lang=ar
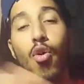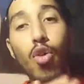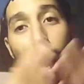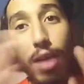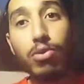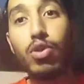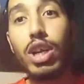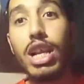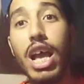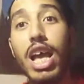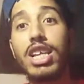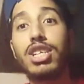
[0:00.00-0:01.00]
والحمد
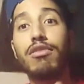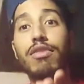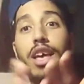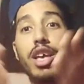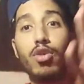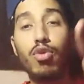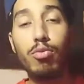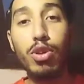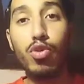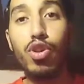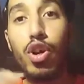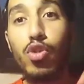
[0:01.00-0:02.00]
لله على شفائه ومن
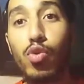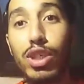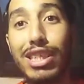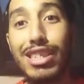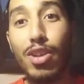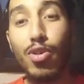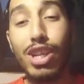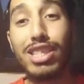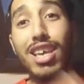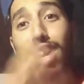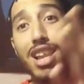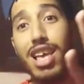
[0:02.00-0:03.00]
هنا نوصل
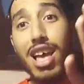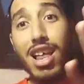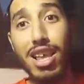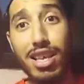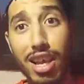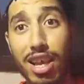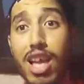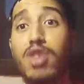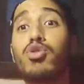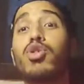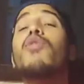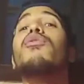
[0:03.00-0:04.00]
رسالة لأهله إذا
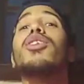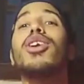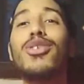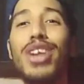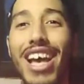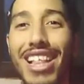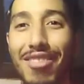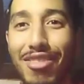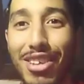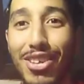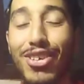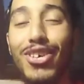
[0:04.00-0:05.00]
كانوا سوف يرون هذا
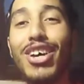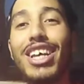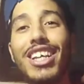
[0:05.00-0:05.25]
الفيديو